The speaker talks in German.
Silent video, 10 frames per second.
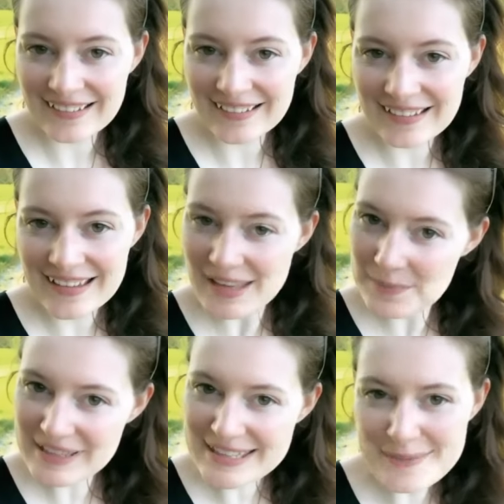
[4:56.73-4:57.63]
Ich bin
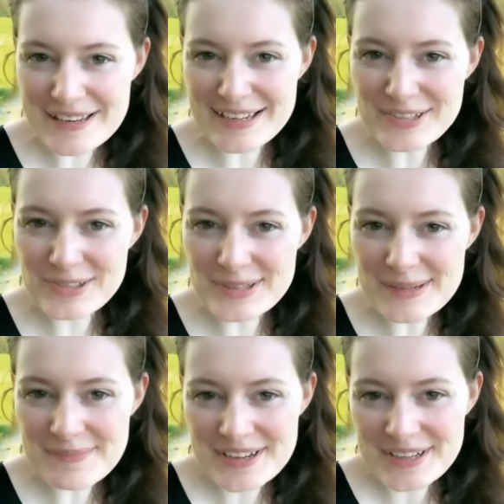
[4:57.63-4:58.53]
Isabella Sturm
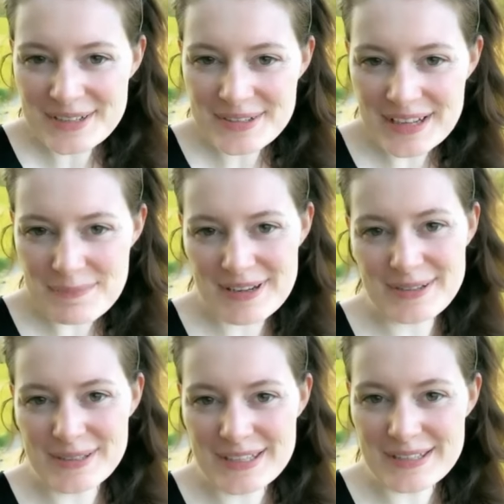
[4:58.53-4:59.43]
und ich bin
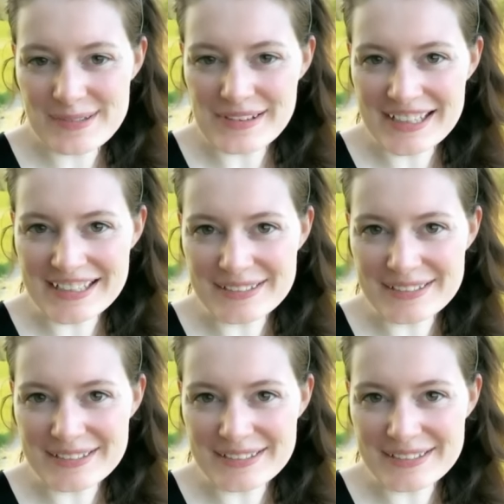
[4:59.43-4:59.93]
Kunsthistorikerin.